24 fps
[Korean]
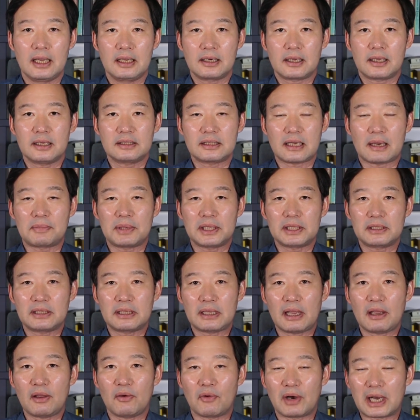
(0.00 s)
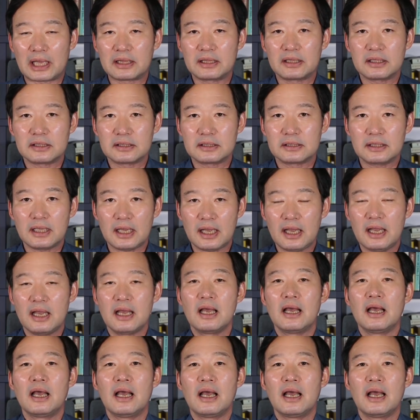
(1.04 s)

이렇게 잡아떼 왔는데